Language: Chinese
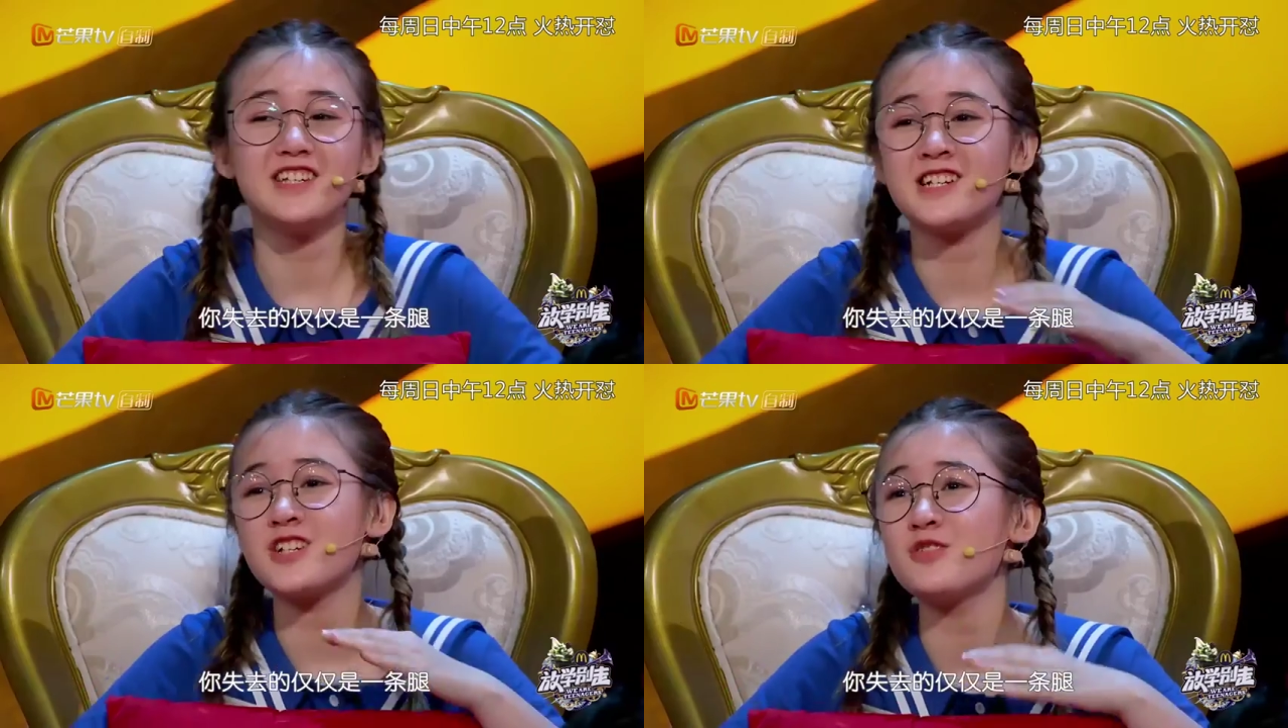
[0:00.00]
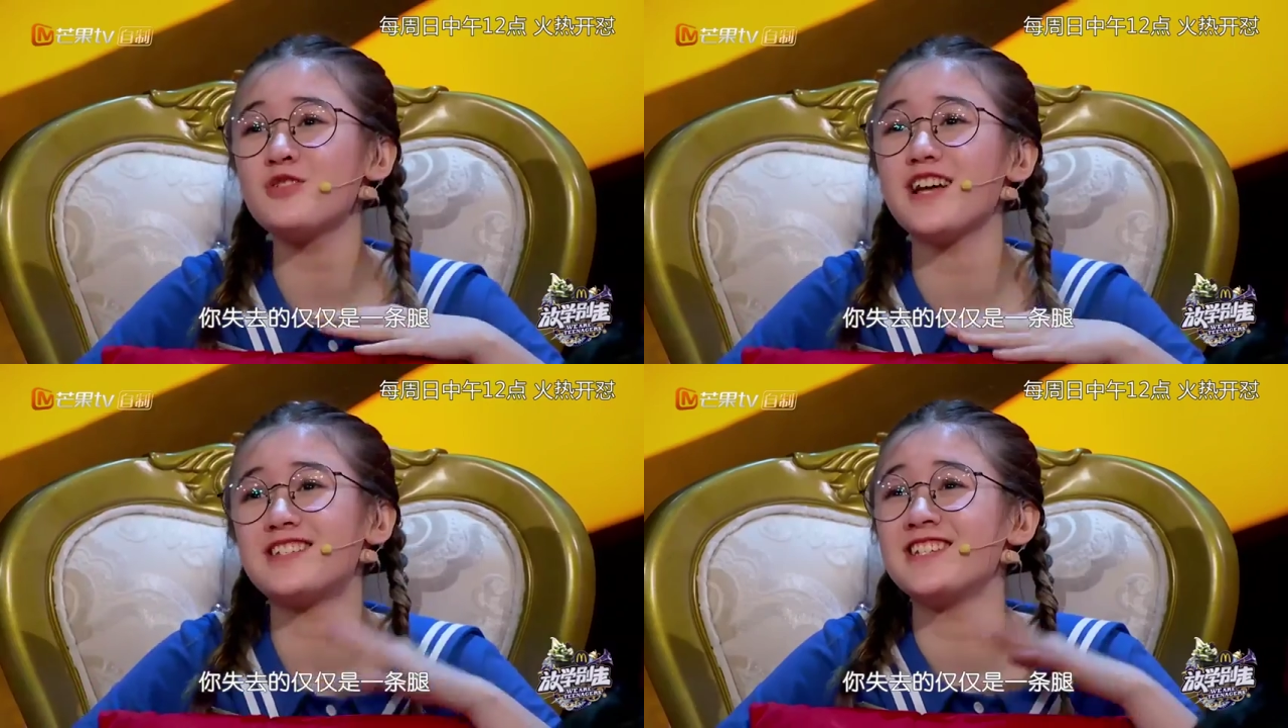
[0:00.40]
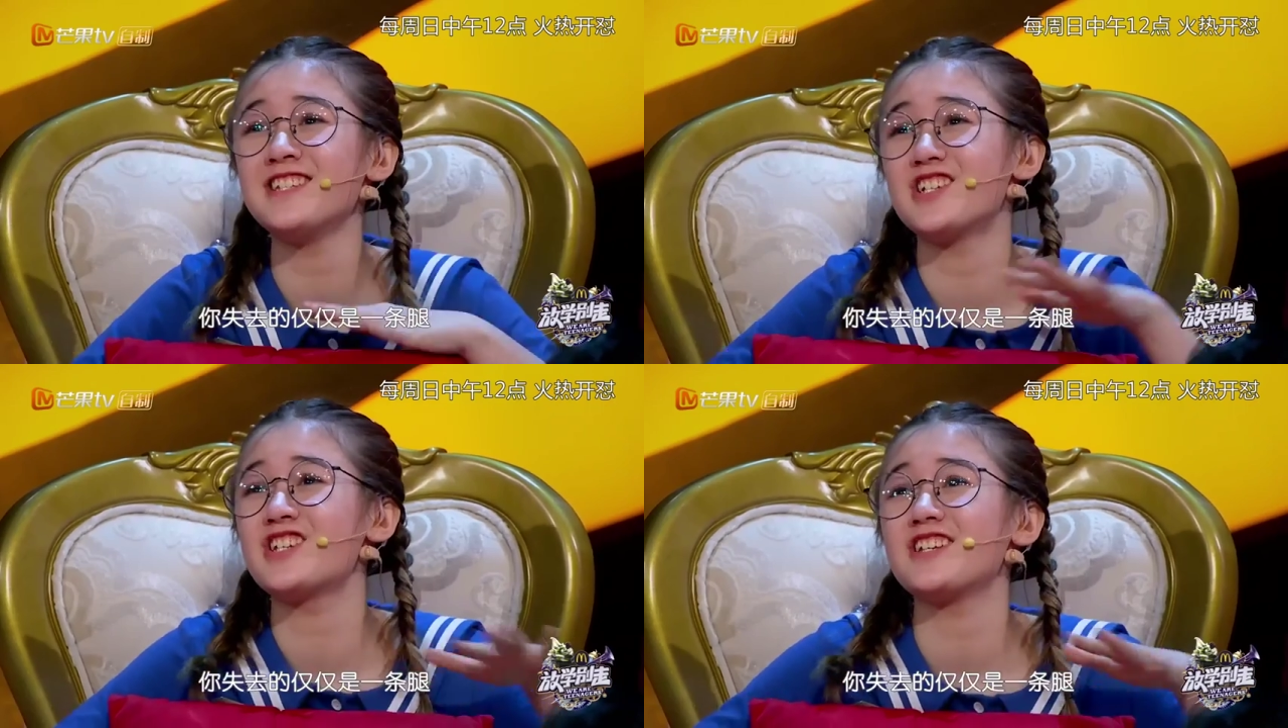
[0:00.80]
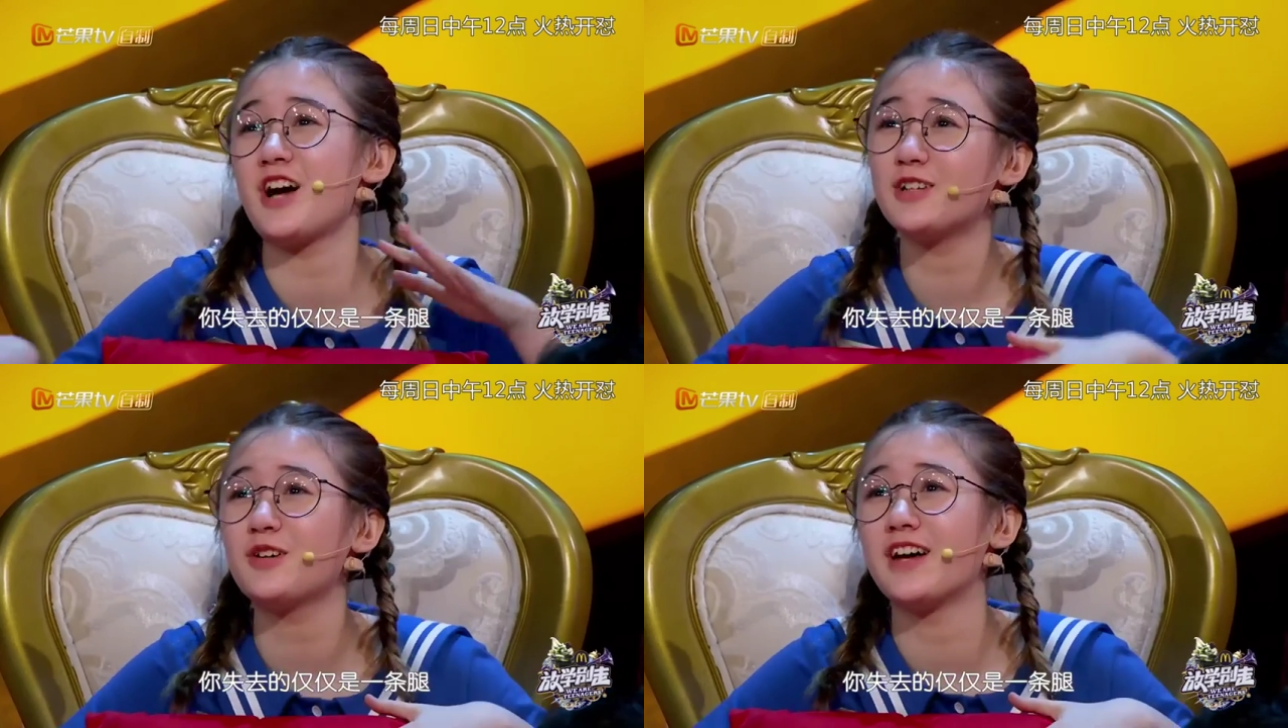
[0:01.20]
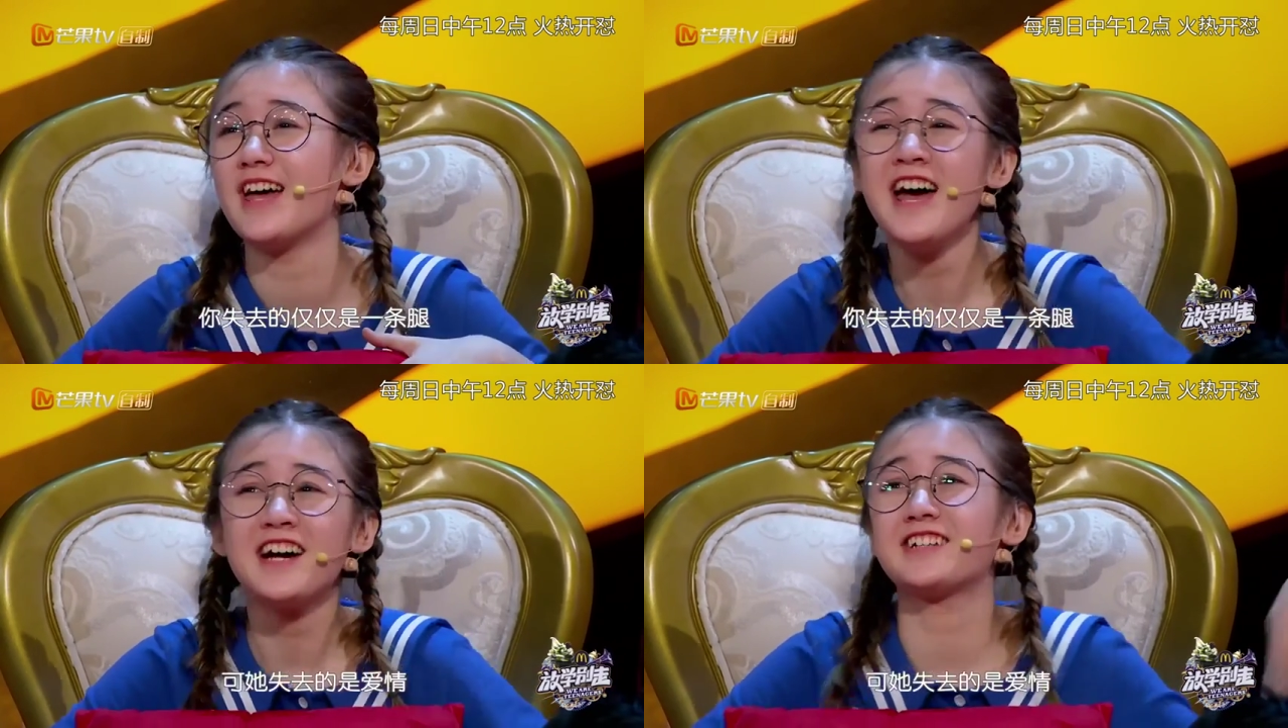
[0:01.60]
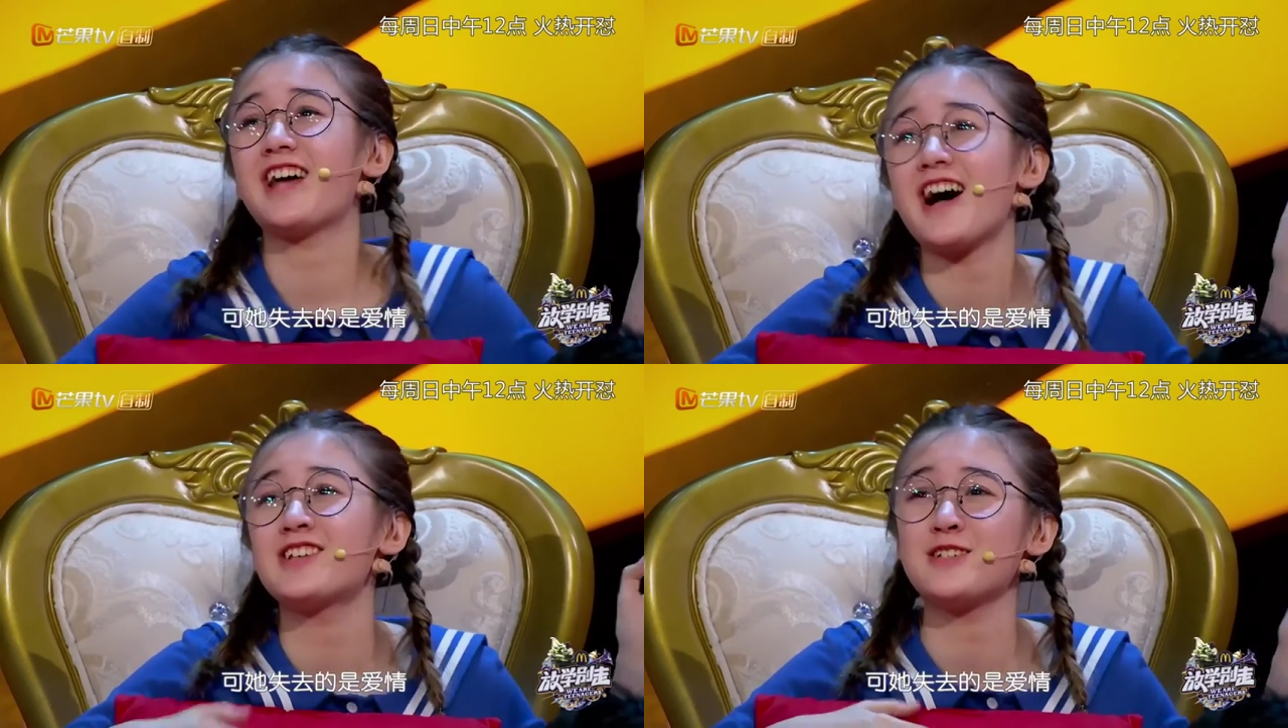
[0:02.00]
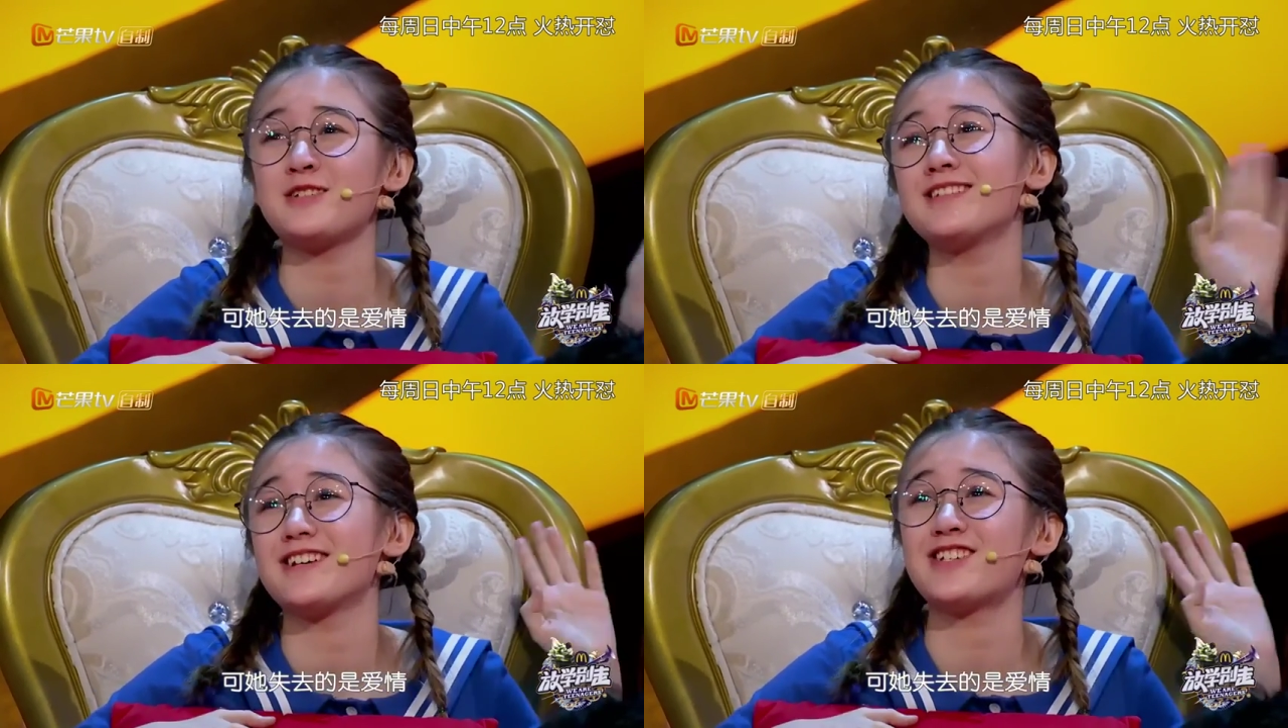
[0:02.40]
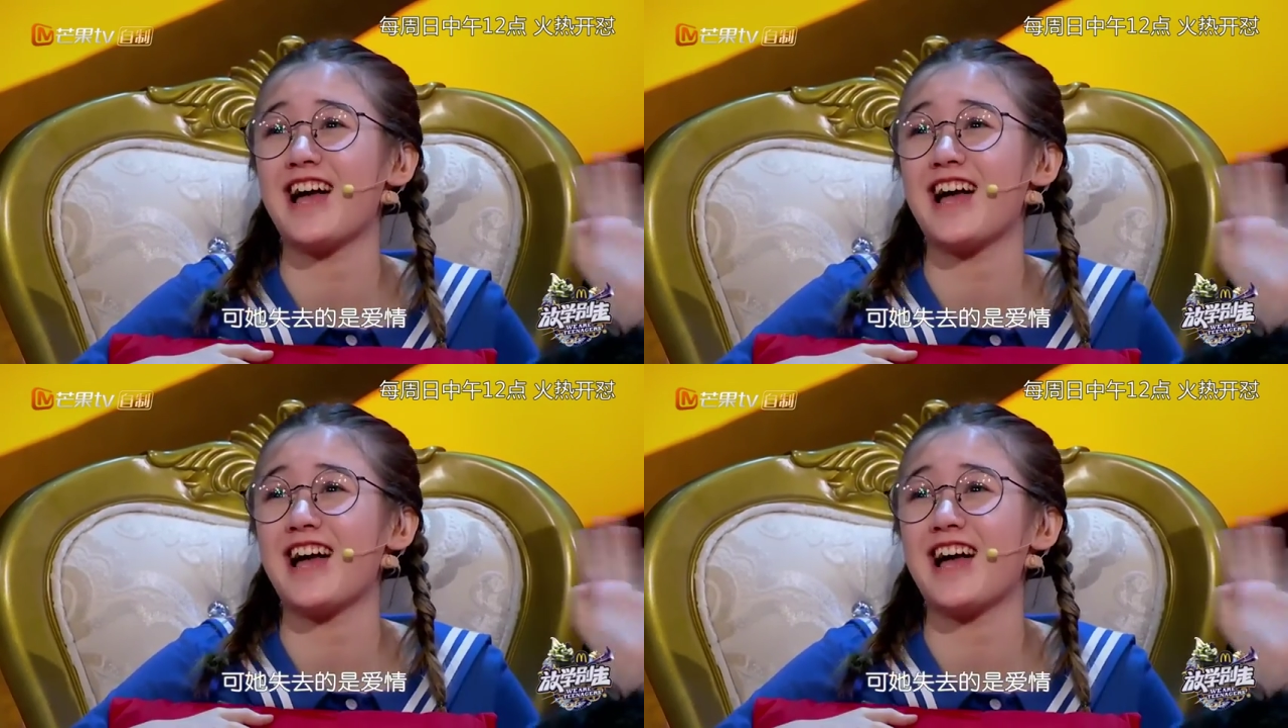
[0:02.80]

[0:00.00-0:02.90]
你失去的仅仅是一条腿，可他失去的是